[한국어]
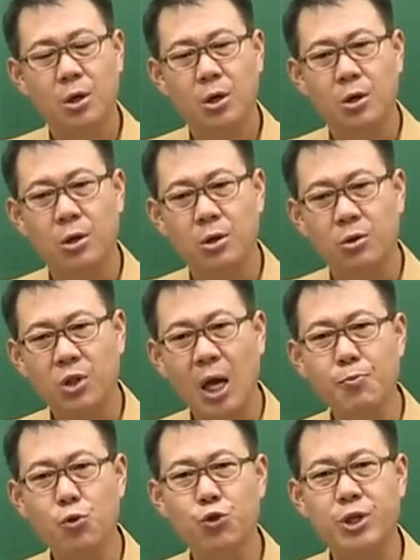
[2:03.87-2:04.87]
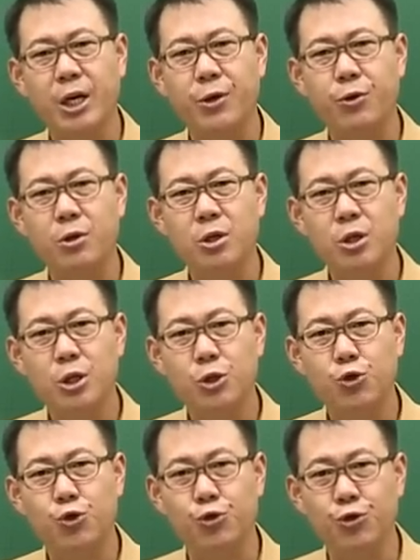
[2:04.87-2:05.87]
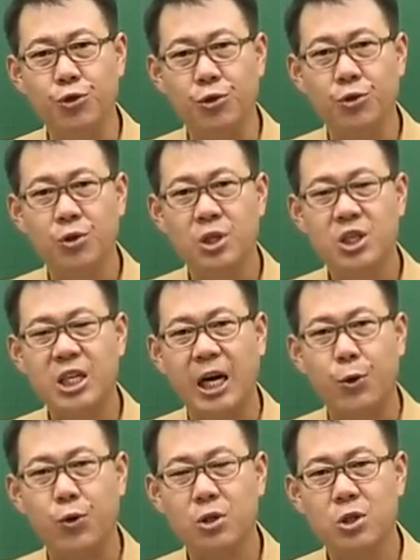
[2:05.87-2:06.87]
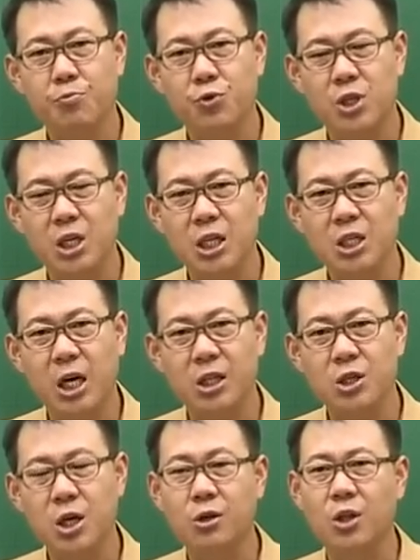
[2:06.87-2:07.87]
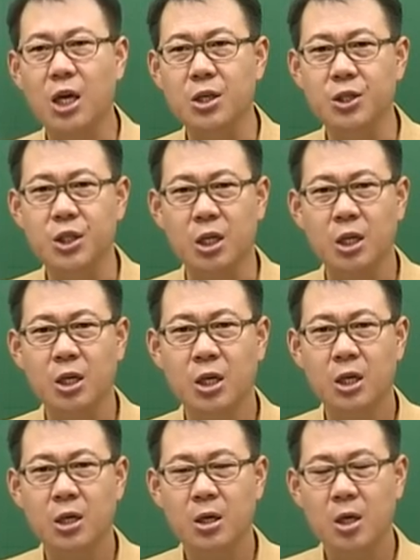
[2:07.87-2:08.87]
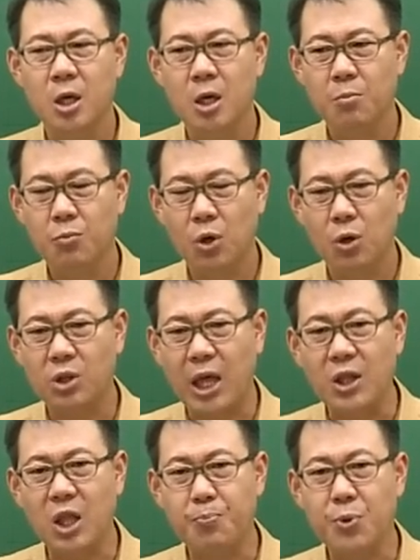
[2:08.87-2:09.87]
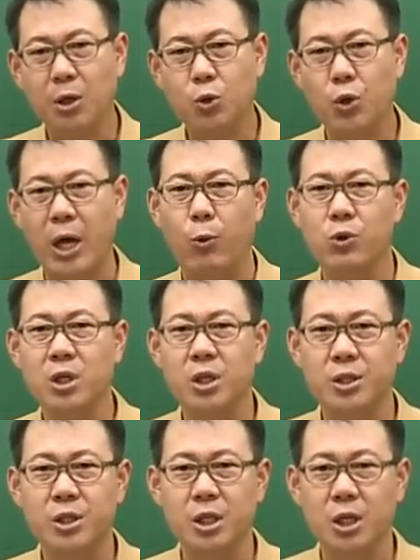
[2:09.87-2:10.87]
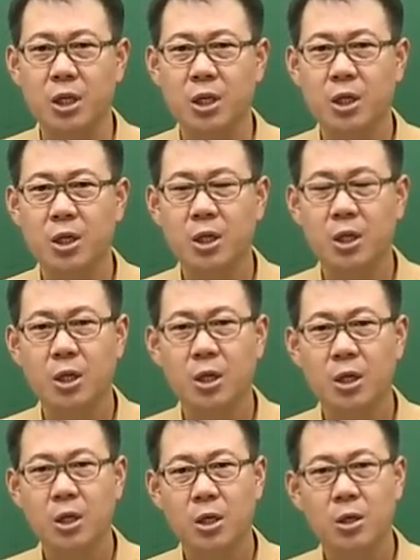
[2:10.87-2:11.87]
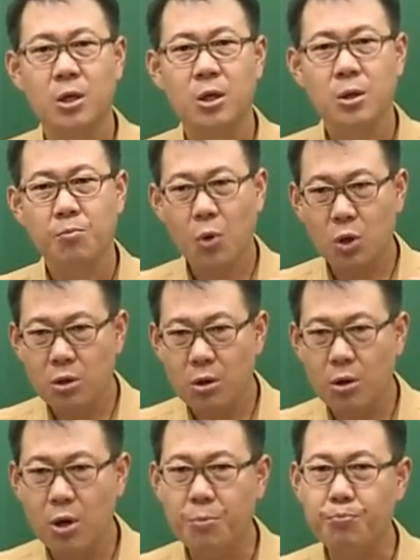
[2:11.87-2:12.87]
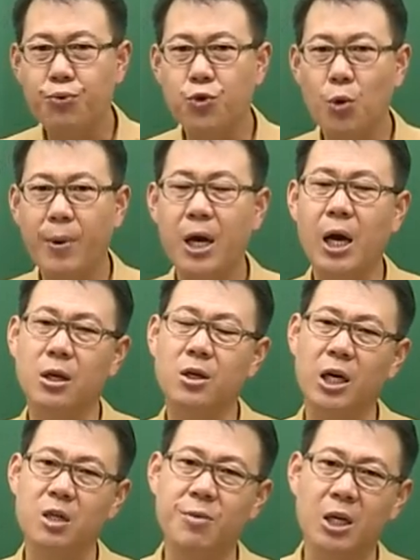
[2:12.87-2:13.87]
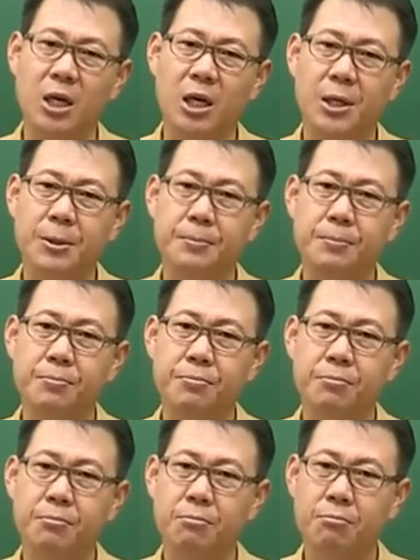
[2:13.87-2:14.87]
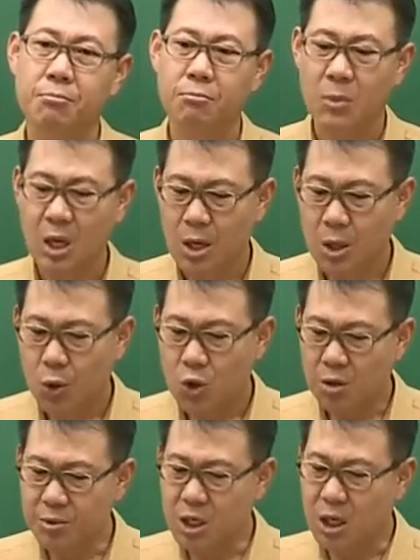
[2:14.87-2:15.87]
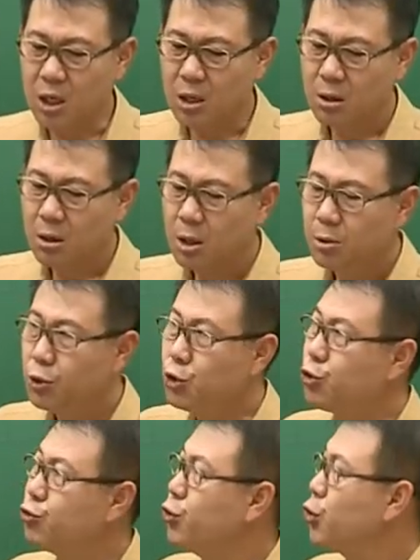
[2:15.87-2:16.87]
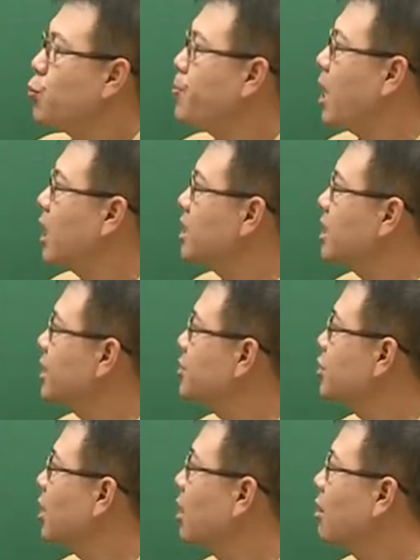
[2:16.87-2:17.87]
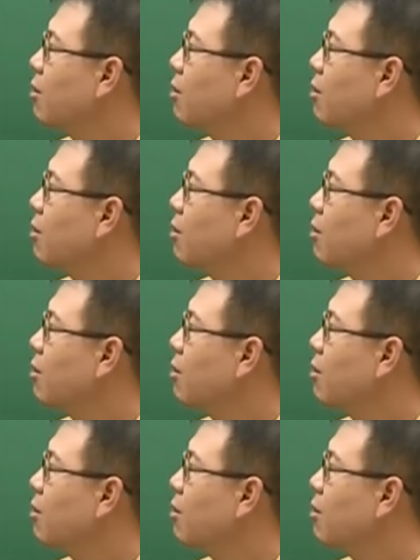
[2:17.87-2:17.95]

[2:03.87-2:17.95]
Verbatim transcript: 어, 탐구 자료를 주는 자료를 전부 제시하는 형태인지 뭐 단답형도 나오는 건지 뭐 그런 걸 풀어봐야 알 거 아닙니까? 그 다음 이제 중요도 파악이겠죠.